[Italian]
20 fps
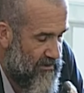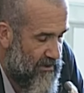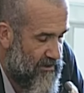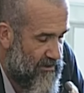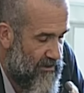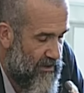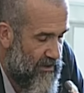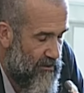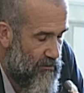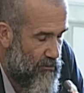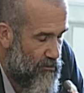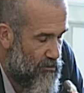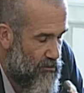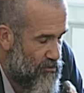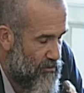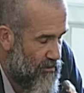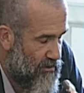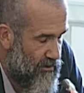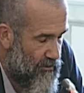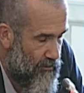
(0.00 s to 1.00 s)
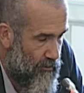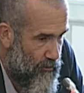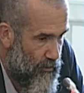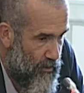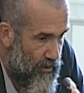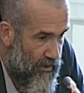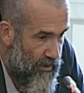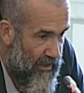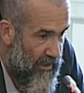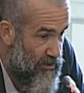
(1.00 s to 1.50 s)
Trattare uno shock
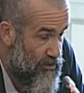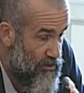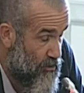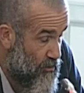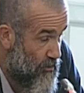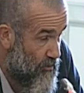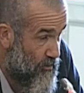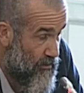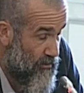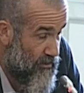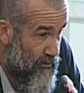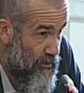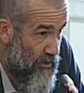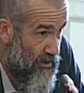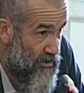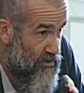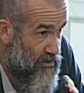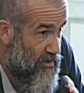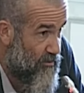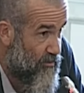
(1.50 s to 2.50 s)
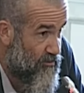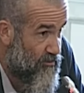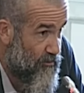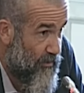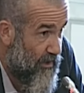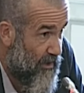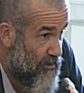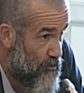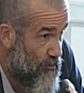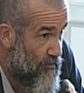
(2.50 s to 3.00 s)
emorragico per un'emorragia
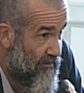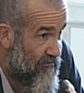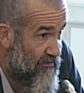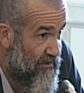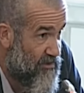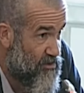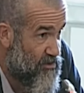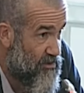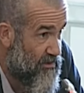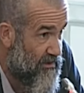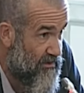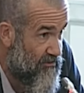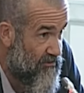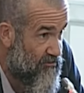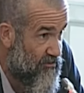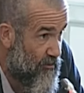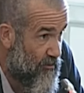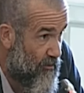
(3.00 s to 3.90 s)
postpartum è facilissimo,